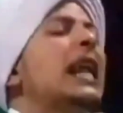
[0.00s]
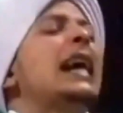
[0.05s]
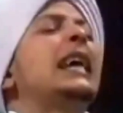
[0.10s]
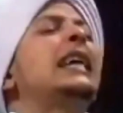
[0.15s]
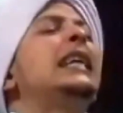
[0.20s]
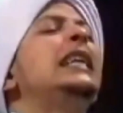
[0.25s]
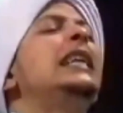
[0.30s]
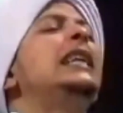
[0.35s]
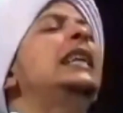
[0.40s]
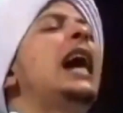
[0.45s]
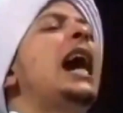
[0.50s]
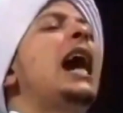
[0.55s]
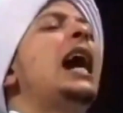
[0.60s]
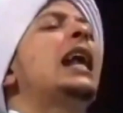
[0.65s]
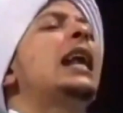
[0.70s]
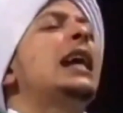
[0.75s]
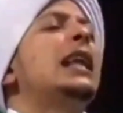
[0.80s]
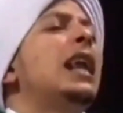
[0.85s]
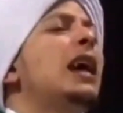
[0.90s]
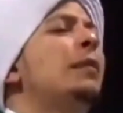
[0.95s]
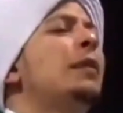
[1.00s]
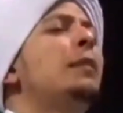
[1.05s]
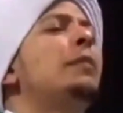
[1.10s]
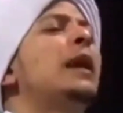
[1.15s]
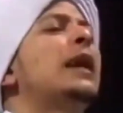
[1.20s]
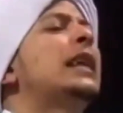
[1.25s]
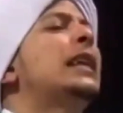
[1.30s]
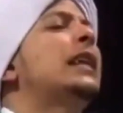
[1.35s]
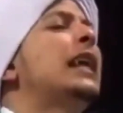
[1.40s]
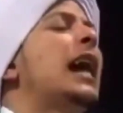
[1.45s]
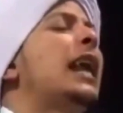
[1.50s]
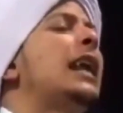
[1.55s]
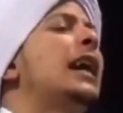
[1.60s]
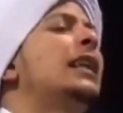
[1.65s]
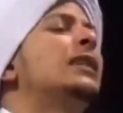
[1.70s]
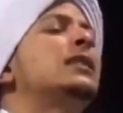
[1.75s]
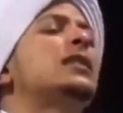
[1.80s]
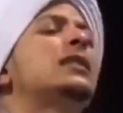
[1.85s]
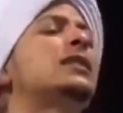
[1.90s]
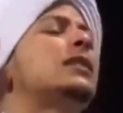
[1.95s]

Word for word: lagi di jalan, Habib lagi di jalan.